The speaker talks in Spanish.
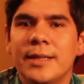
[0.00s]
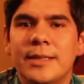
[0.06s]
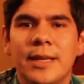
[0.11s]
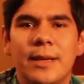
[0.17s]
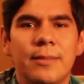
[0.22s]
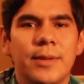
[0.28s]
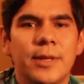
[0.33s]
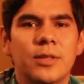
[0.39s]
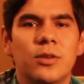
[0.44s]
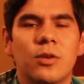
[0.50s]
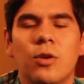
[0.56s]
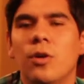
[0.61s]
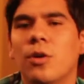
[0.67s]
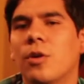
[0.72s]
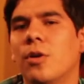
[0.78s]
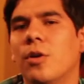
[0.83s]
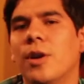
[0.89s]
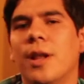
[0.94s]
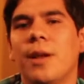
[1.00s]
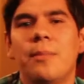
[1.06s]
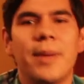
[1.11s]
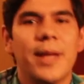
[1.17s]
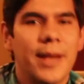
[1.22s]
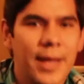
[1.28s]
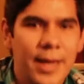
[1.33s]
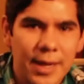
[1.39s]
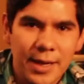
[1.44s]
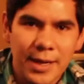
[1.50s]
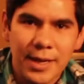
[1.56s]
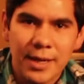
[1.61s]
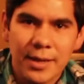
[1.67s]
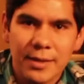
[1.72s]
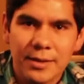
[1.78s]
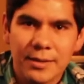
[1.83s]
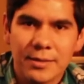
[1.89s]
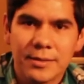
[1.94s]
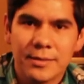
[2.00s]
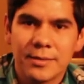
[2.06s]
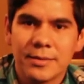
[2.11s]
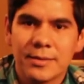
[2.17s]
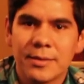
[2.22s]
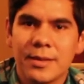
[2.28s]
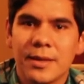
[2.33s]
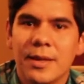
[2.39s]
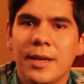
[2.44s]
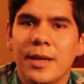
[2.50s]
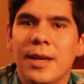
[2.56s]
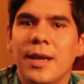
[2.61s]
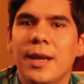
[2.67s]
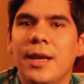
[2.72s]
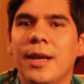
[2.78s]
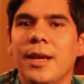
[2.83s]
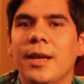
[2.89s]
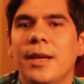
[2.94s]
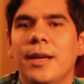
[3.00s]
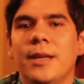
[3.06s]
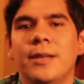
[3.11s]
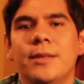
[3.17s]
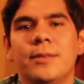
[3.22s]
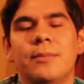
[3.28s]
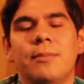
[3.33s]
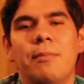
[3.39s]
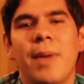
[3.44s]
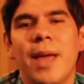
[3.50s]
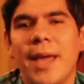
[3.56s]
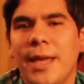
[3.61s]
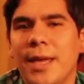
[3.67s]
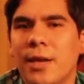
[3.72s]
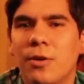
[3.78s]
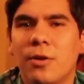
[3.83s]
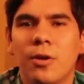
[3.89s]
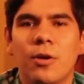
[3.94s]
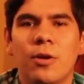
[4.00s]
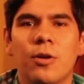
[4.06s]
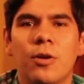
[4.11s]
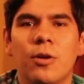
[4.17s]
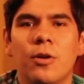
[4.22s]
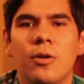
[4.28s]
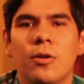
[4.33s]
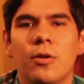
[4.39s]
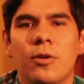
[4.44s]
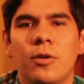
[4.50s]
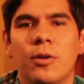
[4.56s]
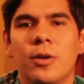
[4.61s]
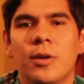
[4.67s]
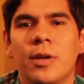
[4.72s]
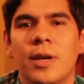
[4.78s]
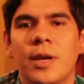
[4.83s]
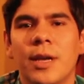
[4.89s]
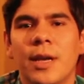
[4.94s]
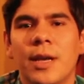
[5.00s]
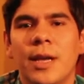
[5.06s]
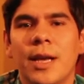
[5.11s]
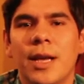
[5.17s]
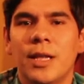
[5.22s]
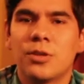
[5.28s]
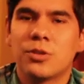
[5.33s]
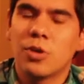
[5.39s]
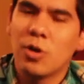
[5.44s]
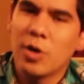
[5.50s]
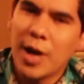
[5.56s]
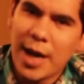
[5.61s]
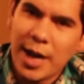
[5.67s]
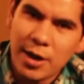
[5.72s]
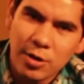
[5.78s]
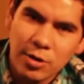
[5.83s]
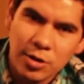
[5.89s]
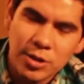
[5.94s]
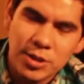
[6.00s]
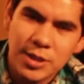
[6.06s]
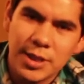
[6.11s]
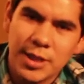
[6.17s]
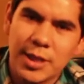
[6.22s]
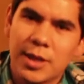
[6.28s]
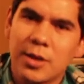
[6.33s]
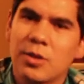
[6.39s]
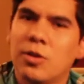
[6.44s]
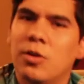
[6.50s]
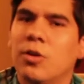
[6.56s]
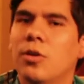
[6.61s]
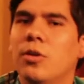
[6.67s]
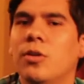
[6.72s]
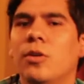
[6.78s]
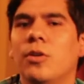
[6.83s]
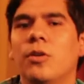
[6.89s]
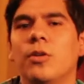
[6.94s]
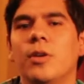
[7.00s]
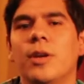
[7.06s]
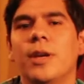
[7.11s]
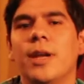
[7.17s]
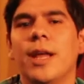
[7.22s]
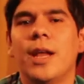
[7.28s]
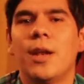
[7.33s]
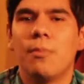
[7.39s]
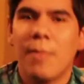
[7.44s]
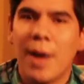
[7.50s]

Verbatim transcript: se mezcló con el merengue, en México con el son con el